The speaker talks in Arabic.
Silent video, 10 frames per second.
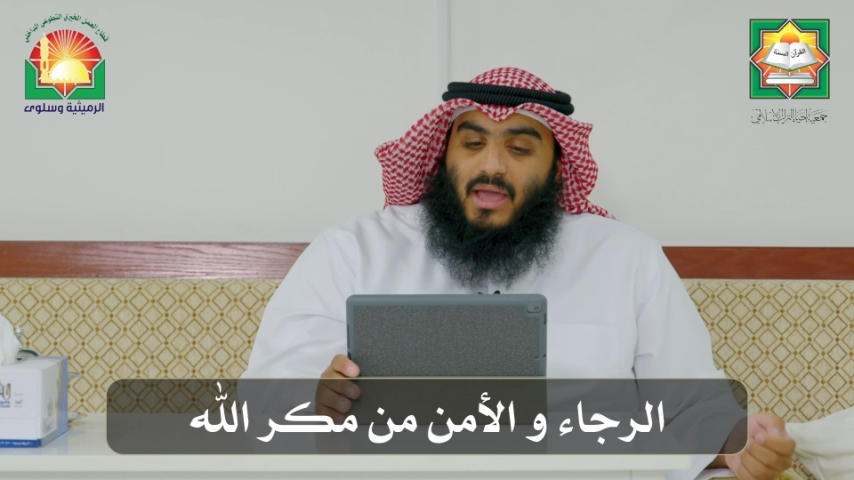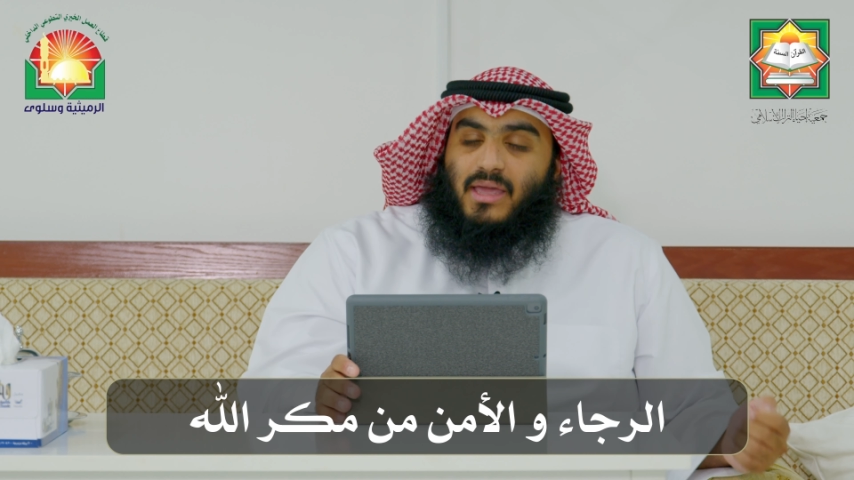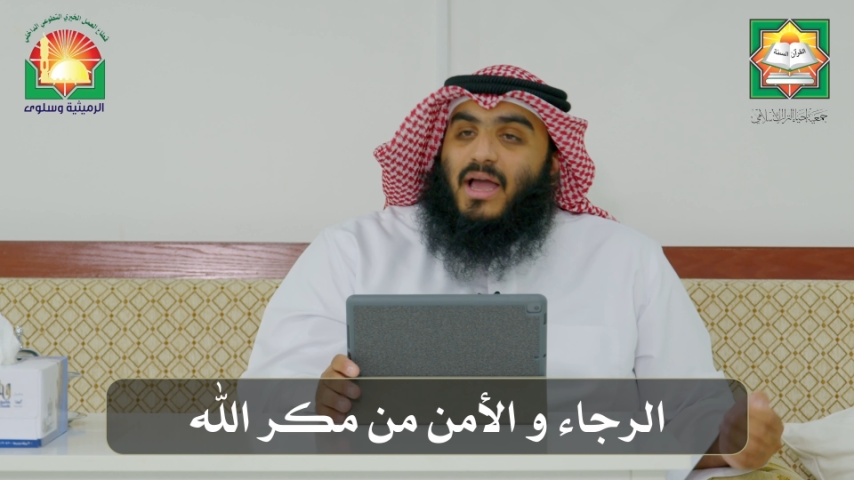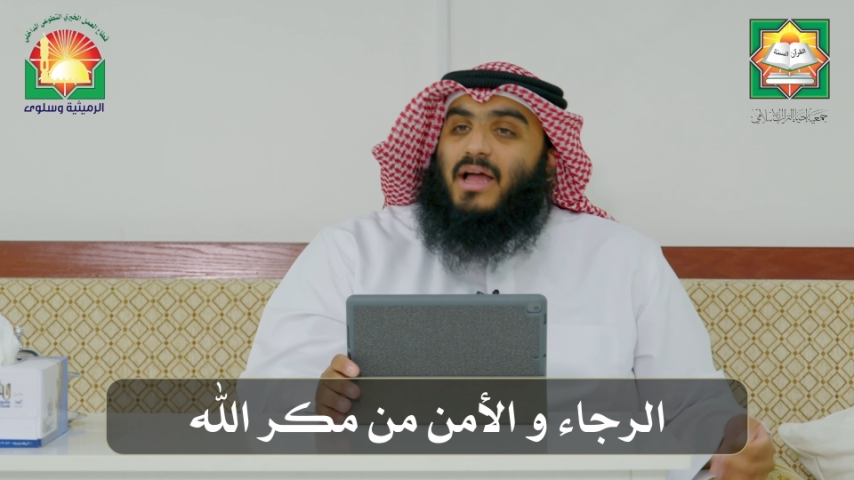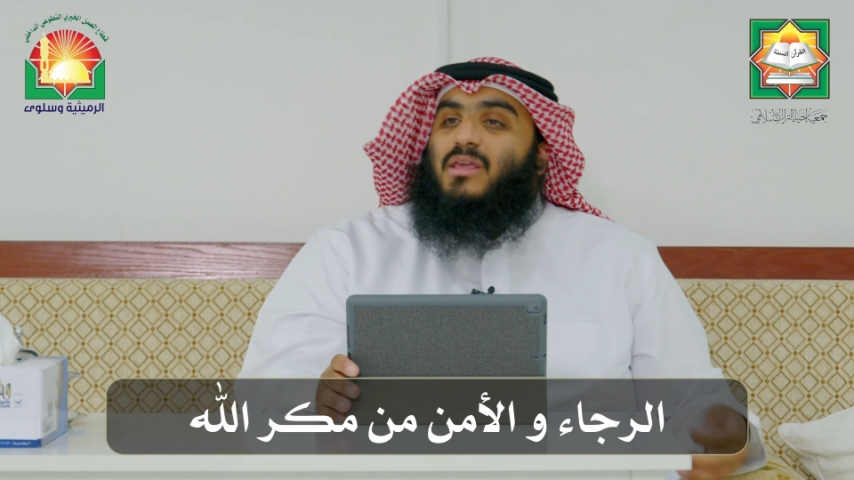
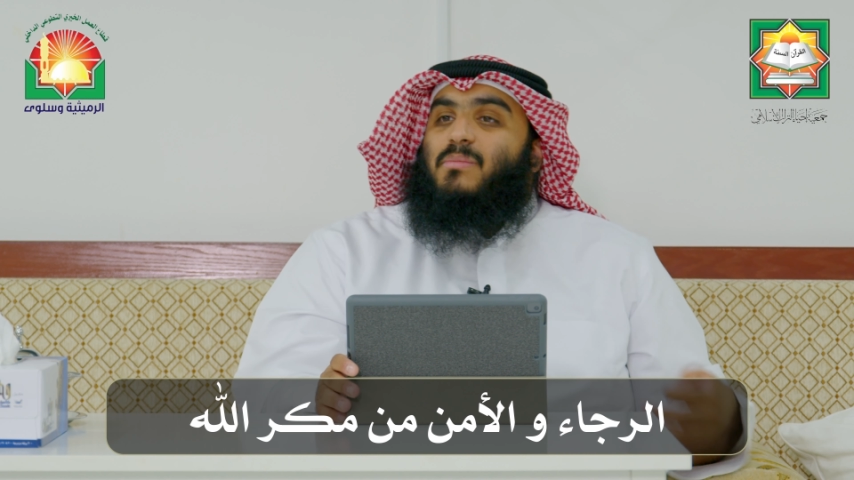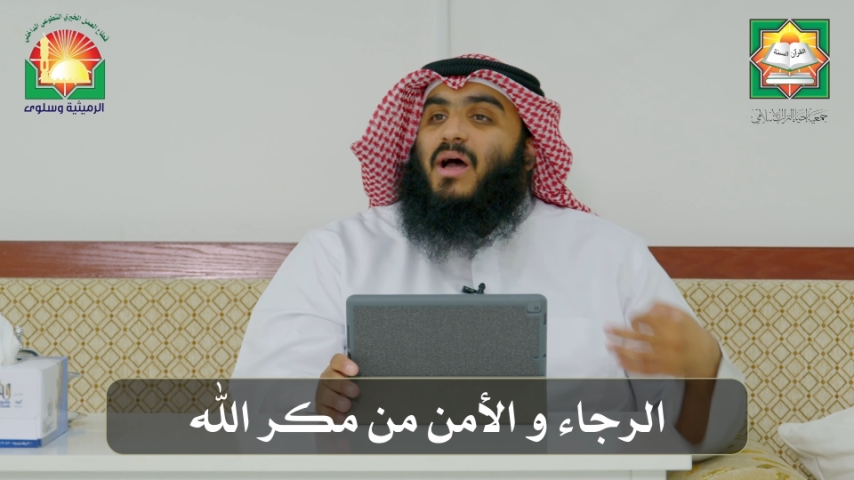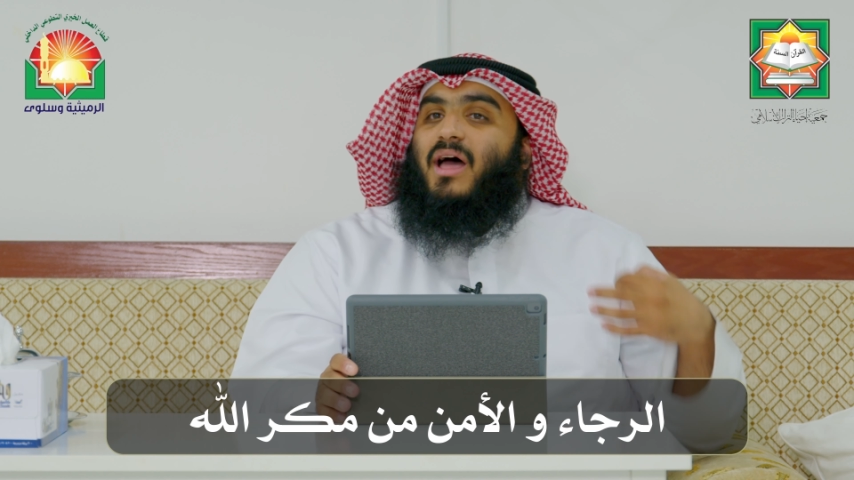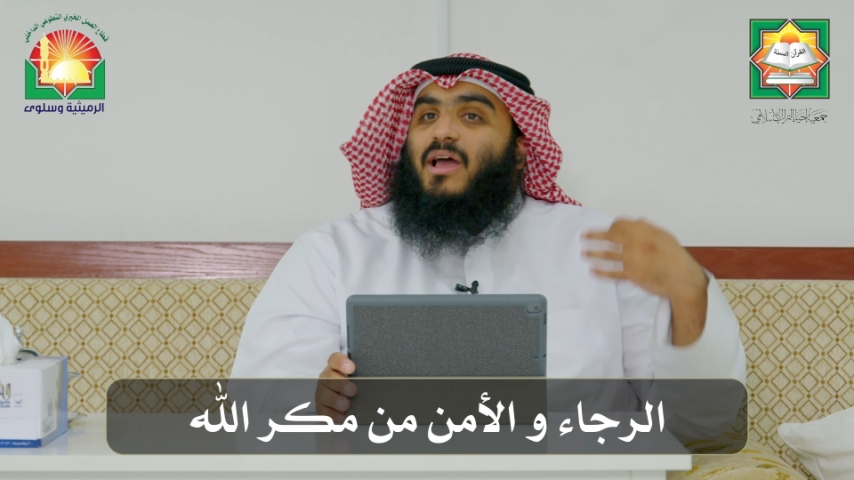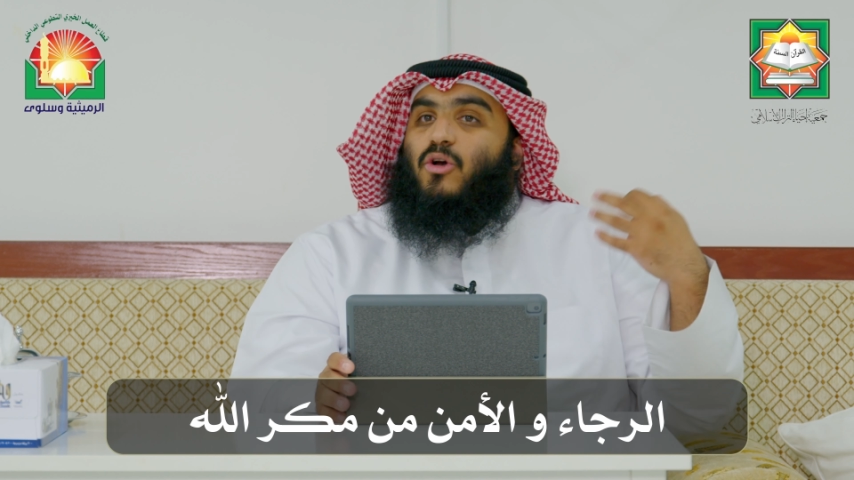يعني
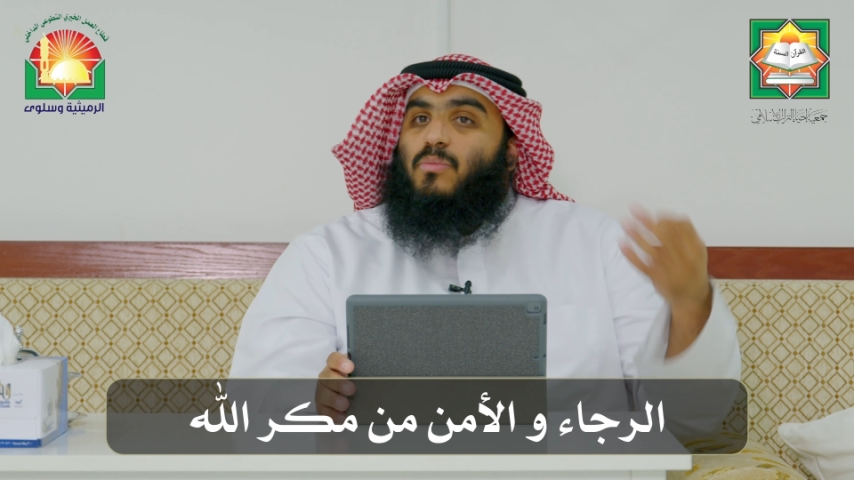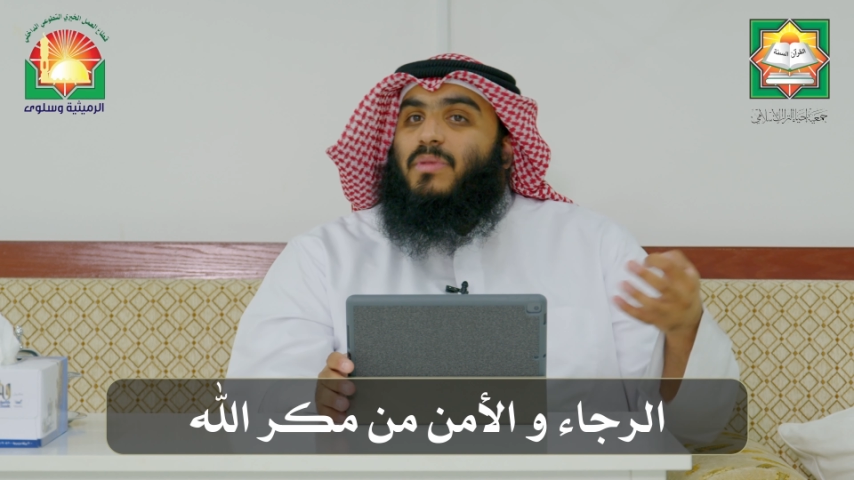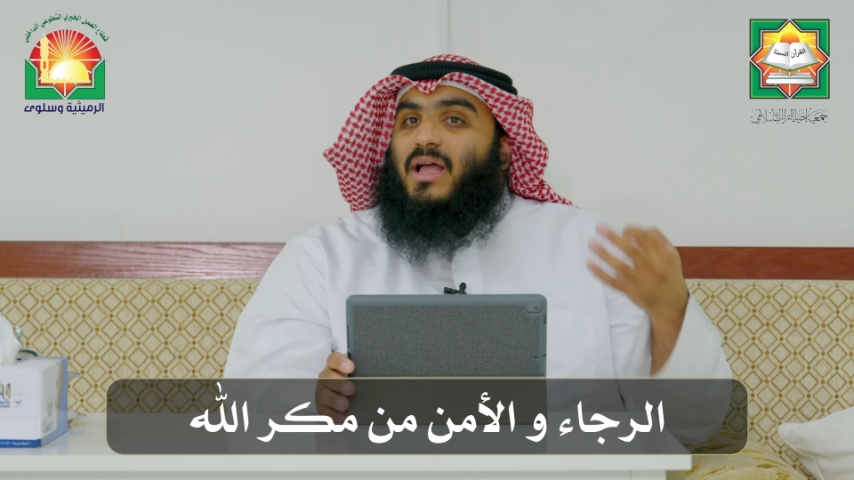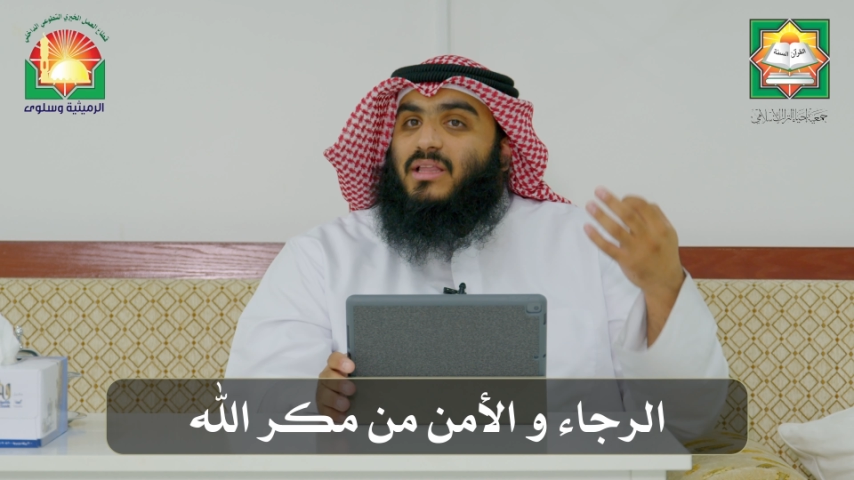ما لكم لا